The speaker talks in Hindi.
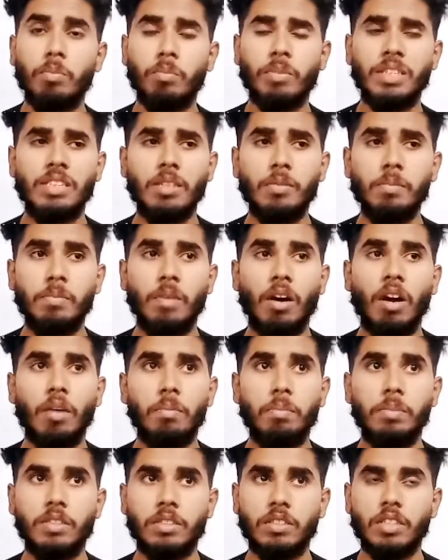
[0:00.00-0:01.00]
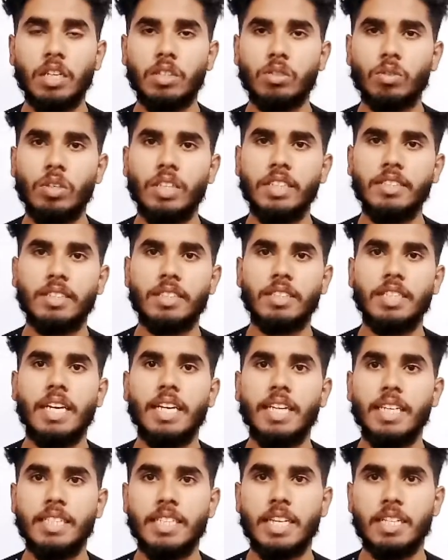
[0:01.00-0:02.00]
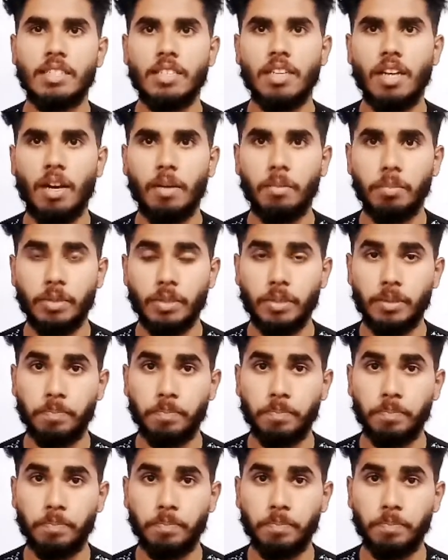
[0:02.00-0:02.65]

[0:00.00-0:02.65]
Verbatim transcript: मतलब आप इस तरह इसको ले सकते हैं कि जैसे आप